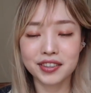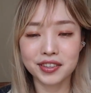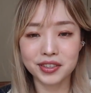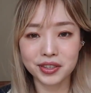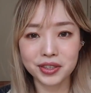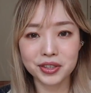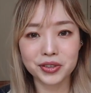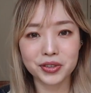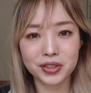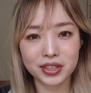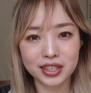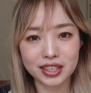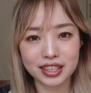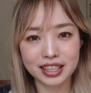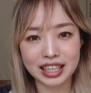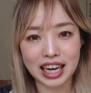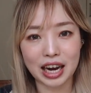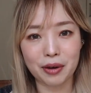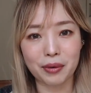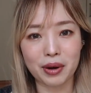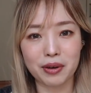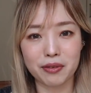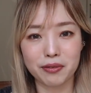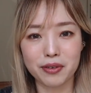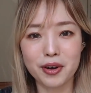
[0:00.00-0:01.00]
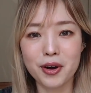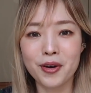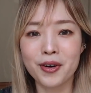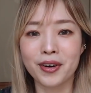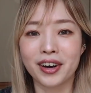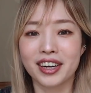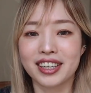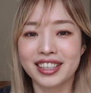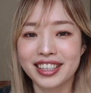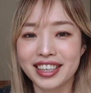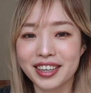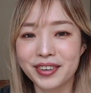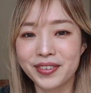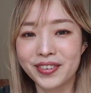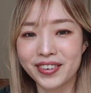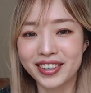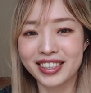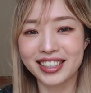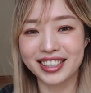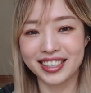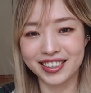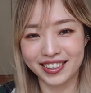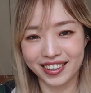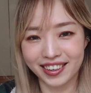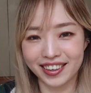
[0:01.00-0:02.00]
就是打完凤凰电波
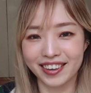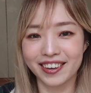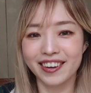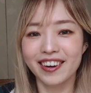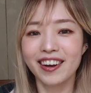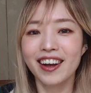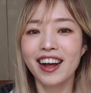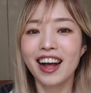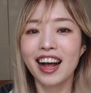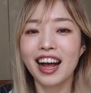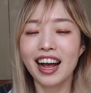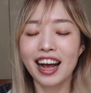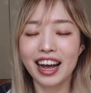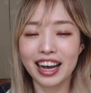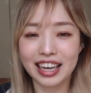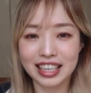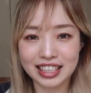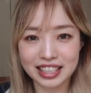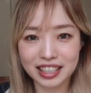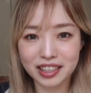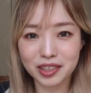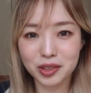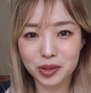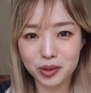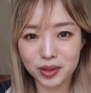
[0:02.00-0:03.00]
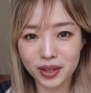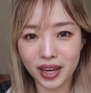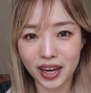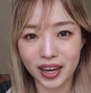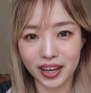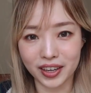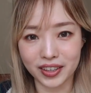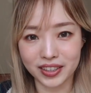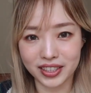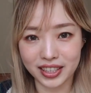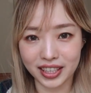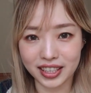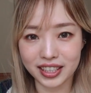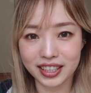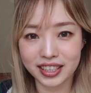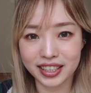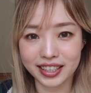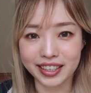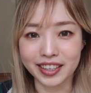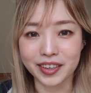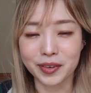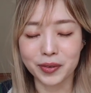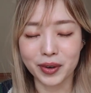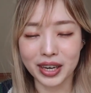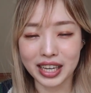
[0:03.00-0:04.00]
之后，还是要做好身
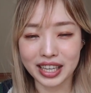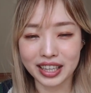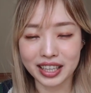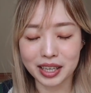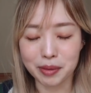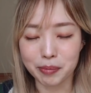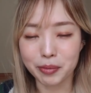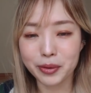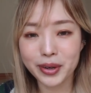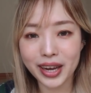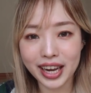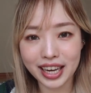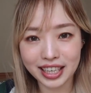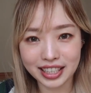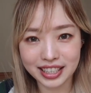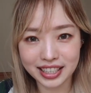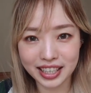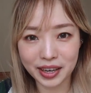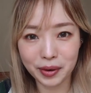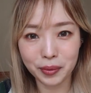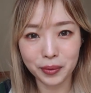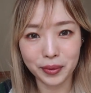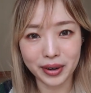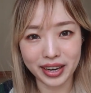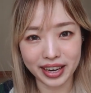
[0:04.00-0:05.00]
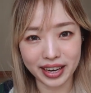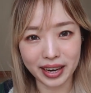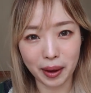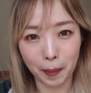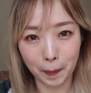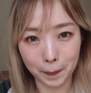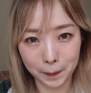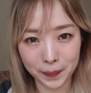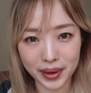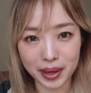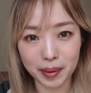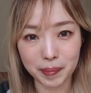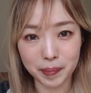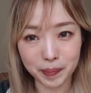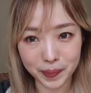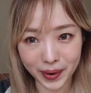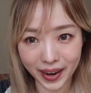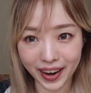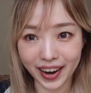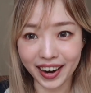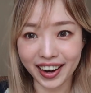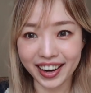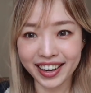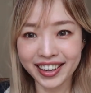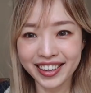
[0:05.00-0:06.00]
体管理，不可以像我一样变
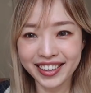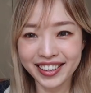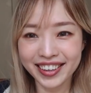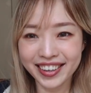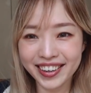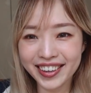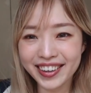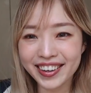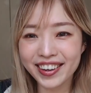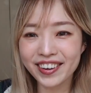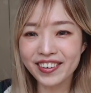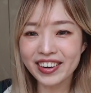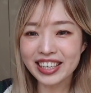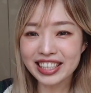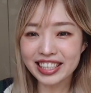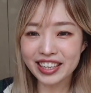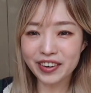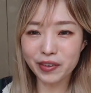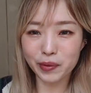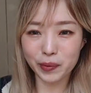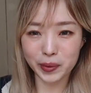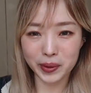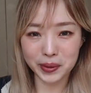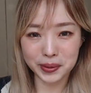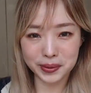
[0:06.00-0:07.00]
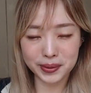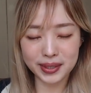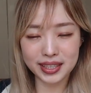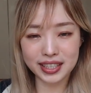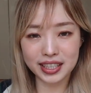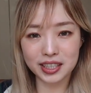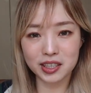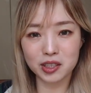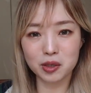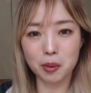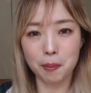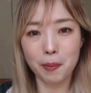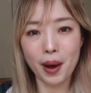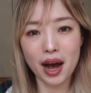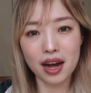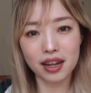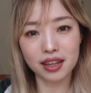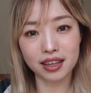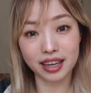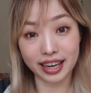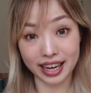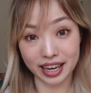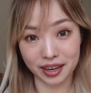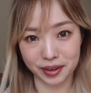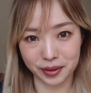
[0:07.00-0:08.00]
胖，因为像我最近就胖
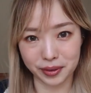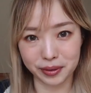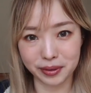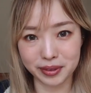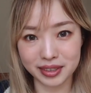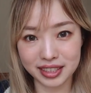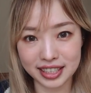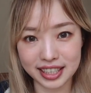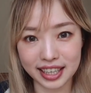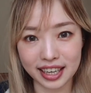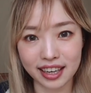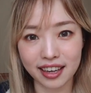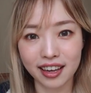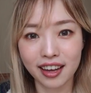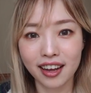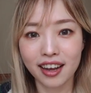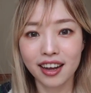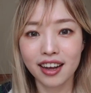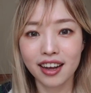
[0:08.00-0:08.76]
了两公斤，